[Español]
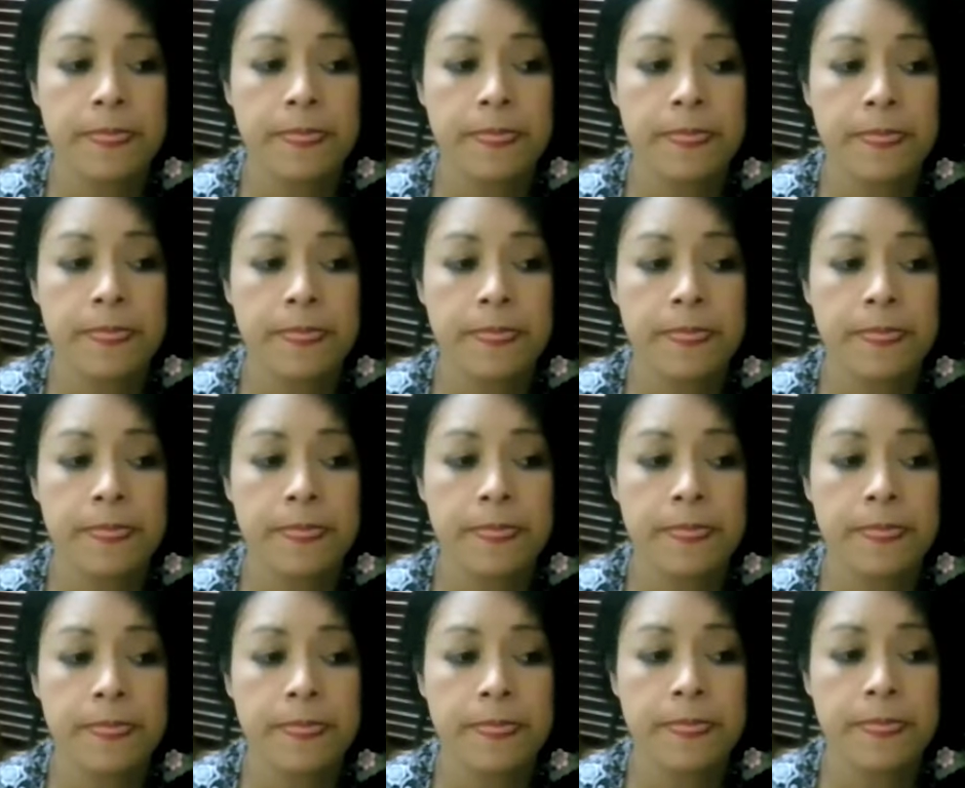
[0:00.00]
¿verdad?
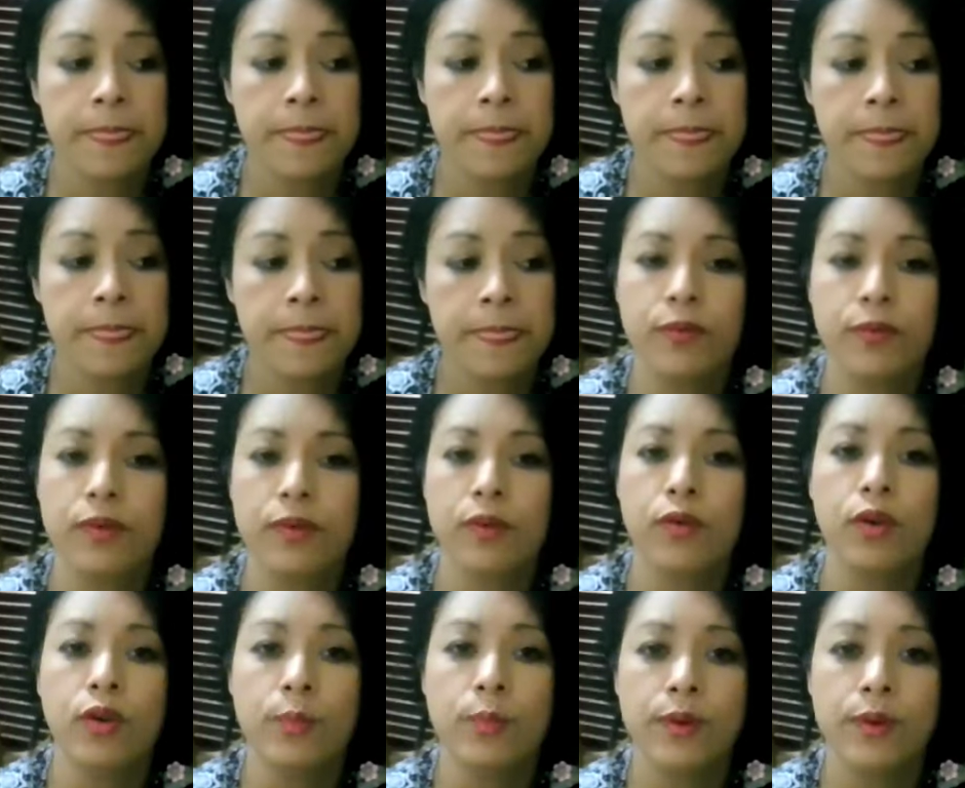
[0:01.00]
y si por
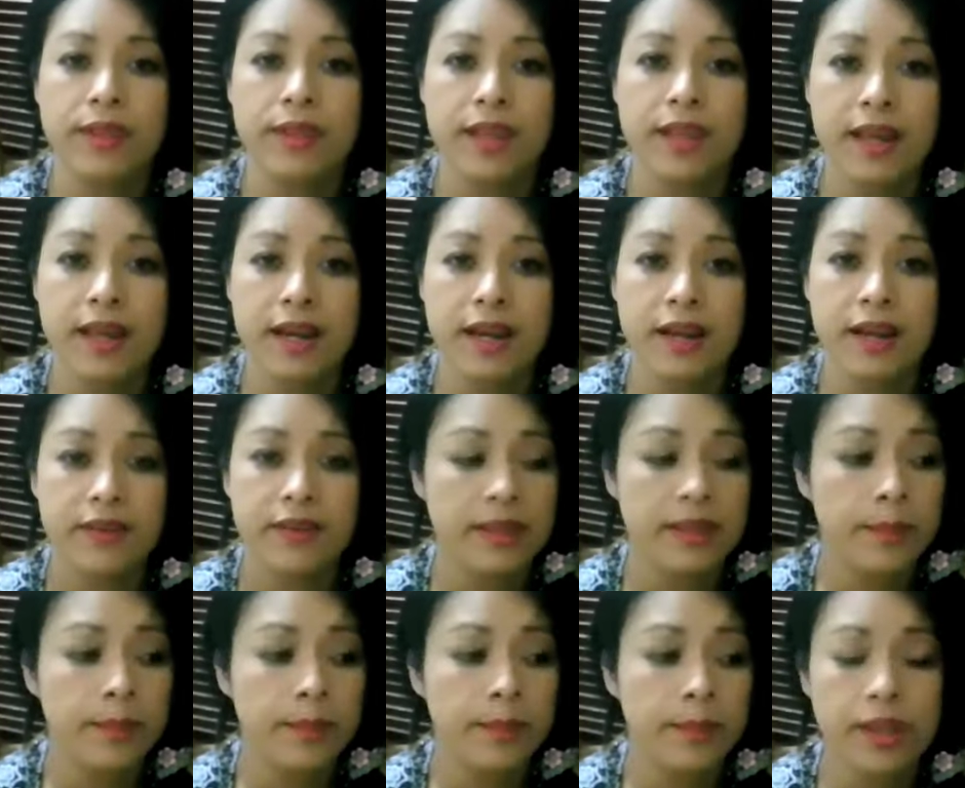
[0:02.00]
favor lo pueden dejar en
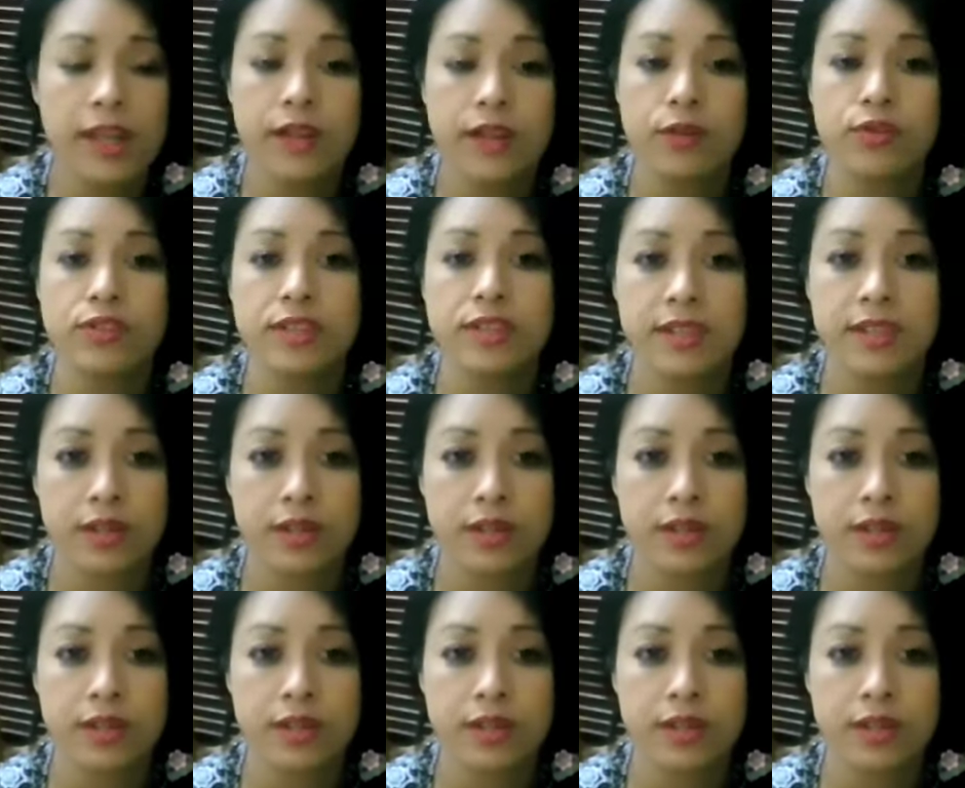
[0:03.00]
libertad porque es inocente.